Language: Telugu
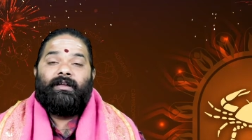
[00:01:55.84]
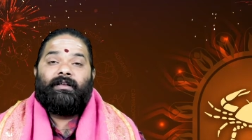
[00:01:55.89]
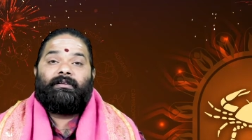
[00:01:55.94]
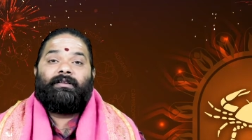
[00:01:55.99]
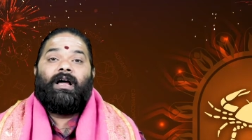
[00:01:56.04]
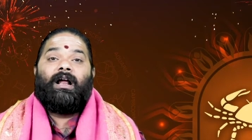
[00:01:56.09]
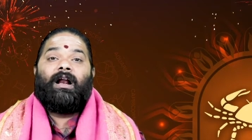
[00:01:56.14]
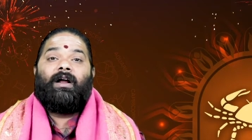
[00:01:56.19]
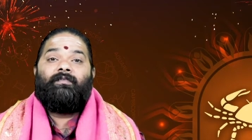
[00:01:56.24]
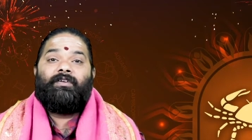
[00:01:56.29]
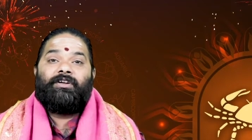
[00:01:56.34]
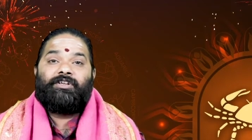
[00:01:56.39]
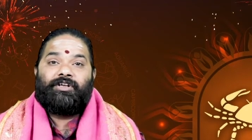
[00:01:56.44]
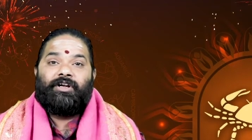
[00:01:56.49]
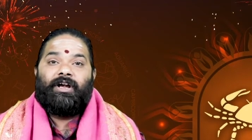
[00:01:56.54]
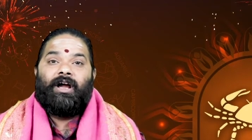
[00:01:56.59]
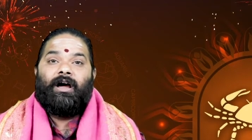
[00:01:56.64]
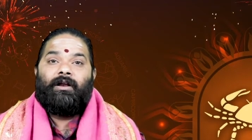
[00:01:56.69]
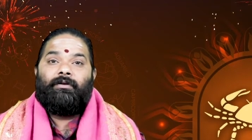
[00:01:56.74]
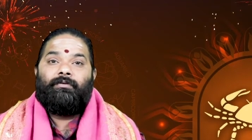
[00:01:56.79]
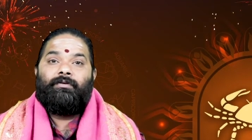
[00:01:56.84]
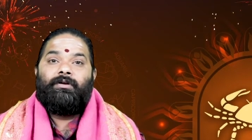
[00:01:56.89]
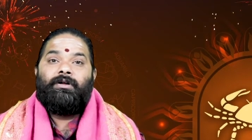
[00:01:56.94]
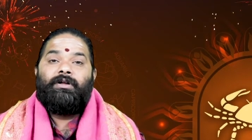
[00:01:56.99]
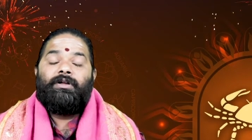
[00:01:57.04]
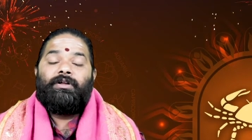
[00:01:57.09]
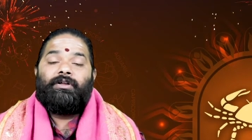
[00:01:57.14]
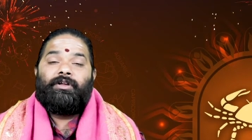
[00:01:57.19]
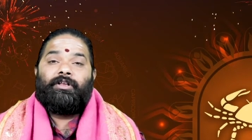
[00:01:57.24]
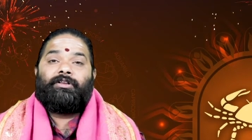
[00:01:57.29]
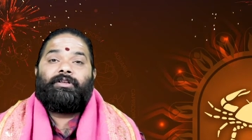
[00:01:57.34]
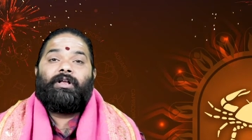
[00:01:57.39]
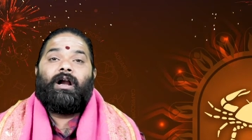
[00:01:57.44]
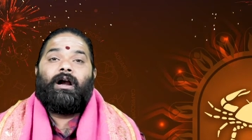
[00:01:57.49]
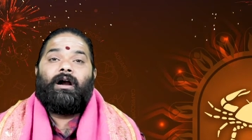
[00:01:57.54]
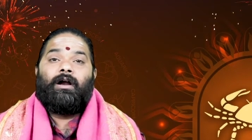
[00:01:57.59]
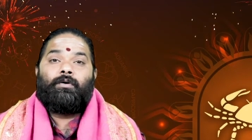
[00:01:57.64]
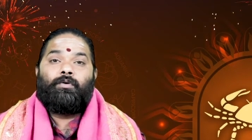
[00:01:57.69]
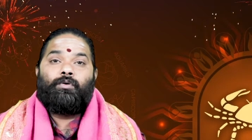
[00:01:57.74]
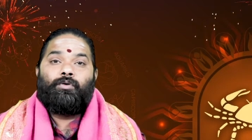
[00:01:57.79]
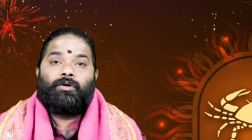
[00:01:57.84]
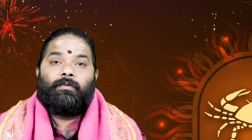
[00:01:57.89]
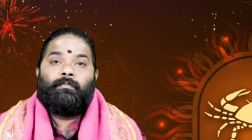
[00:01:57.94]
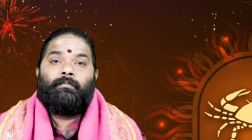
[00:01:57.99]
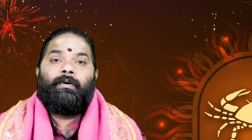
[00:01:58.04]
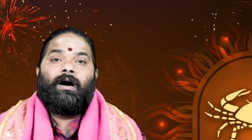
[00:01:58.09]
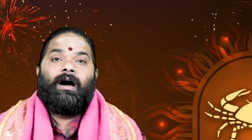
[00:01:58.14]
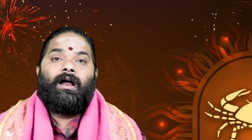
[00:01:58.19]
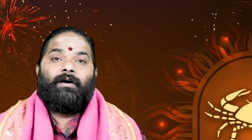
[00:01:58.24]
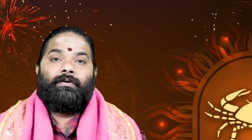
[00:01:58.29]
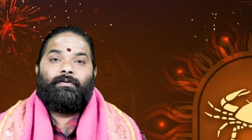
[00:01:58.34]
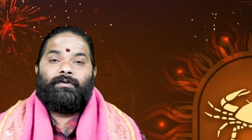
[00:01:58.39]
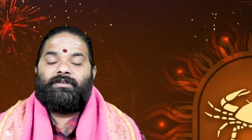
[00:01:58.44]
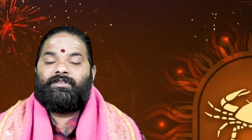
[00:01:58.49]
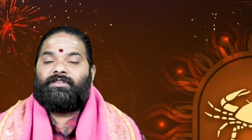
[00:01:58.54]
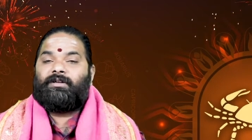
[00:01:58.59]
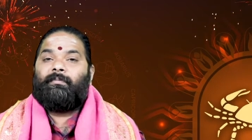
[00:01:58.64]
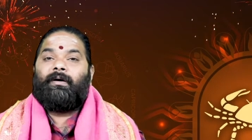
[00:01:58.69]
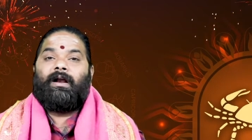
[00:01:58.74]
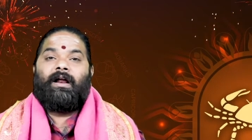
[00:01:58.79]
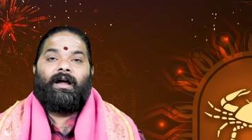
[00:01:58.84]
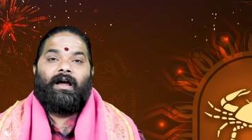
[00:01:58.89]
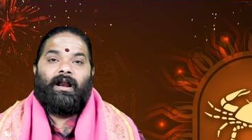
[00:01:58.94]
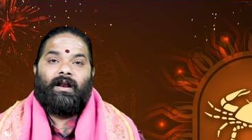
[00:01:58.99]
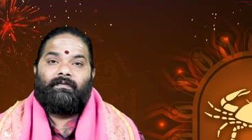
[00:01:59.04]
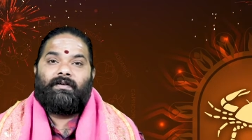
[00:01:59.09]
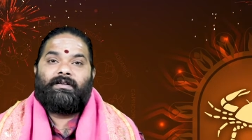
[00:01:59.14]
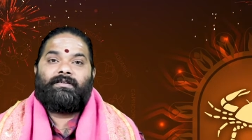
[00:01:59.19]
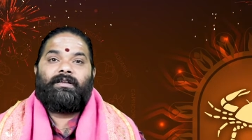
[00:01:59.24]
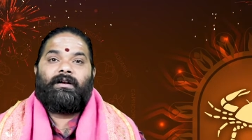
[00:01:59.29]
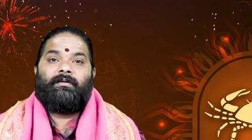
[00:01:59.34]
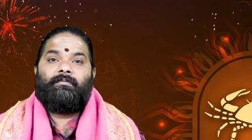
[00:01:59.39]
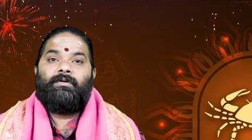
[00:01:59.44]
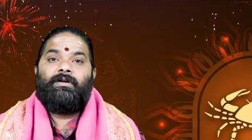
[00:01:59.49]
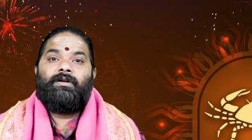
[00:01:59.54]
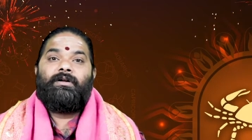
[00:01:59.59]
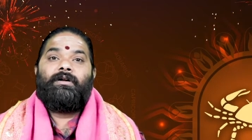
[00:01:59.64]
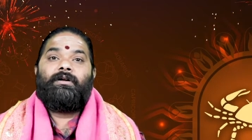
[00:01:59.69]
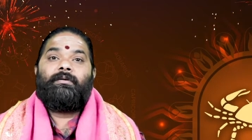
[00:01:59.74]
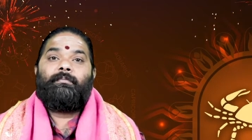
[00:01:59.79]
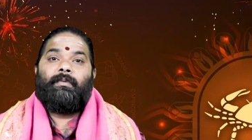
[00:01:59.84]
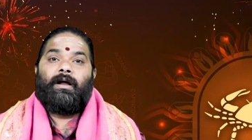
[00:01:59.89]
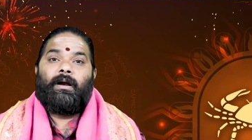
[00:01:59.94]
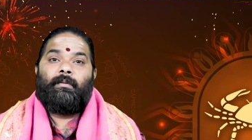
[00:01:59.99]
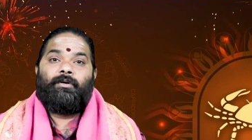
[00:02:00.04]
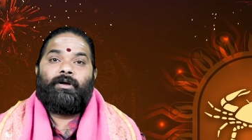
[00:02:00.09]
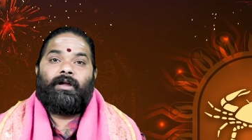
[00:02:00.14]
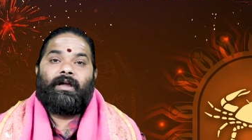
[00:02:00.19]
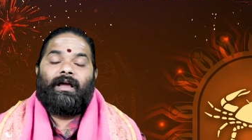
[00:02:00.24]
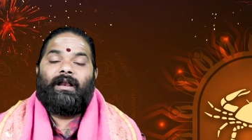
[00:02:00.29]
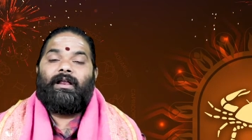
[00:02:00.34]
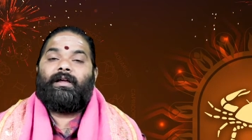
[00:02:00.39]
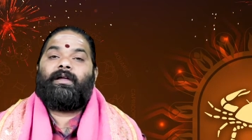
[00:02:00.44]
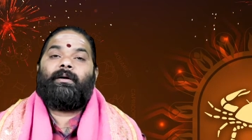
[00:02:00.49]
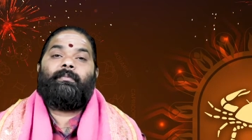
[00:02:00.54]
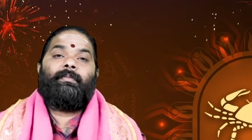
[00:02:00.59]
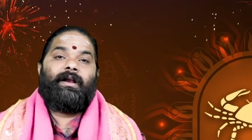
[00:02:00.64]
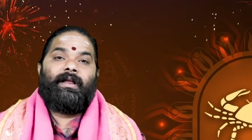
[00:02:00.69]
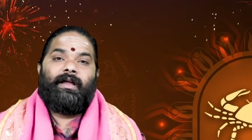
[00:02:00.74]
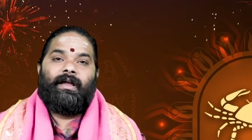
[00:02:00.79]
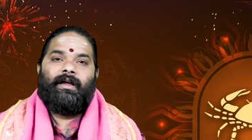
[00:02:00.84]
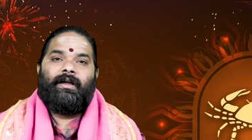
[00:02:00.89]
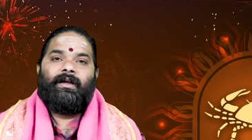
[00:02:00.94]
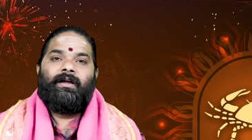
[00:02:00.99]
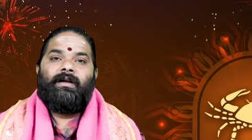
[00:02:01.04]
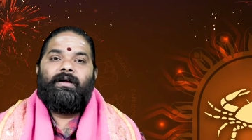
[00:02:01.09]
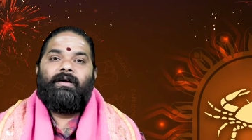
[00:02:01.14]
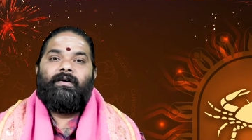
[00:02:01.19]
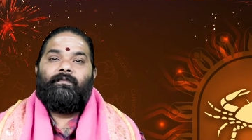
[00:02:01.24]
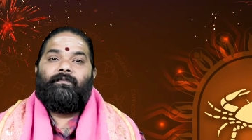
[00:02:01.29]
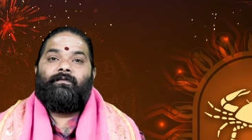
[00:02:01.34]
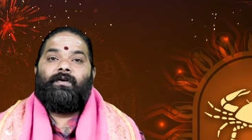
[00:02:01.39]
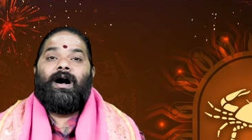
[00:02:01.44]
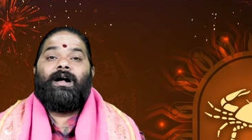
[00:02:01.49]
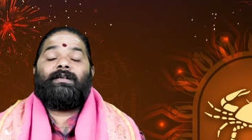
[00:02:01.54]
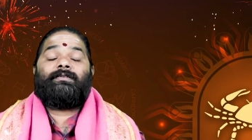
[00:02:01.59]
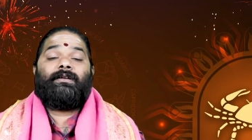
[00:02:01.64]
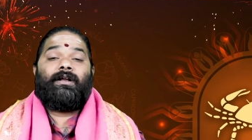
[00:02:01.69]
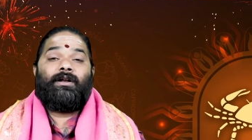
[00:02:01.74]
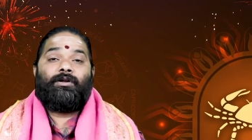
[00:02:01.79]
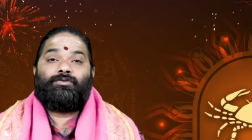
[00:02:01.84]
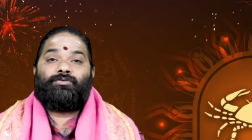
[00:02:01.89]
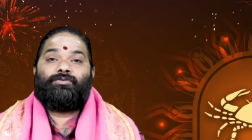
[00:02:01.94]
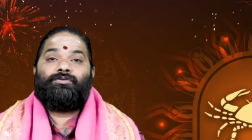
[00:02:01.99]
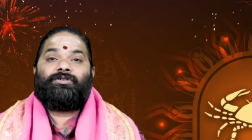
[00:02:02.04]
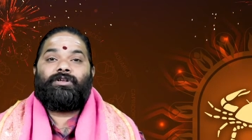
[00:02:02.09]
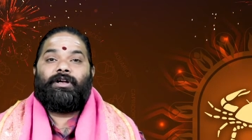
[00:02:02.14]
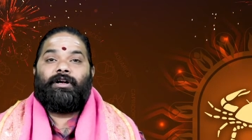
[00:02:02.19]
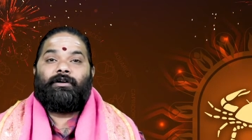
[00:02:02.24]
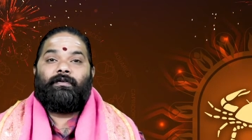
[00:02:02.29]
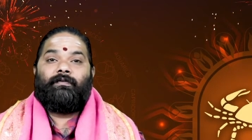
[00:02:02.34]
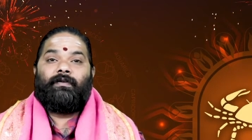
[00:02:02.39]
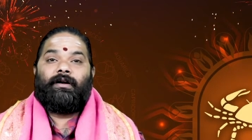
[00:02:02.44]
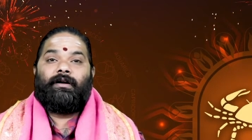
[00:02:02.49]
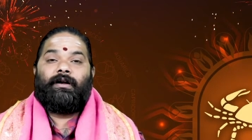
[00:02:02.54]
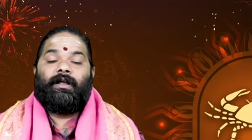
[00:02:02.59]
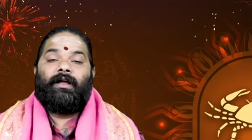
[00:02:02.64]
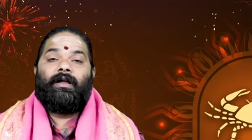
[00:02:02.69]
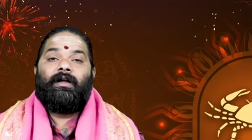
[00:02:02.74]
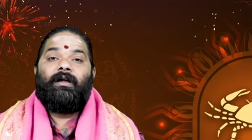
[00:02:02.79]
ఇతర విషయాలు ఇతరుల కుటుంబాల గురించి మనకు అనవసరం మనం కెలికి మరీ వాసన చూసేటువంటి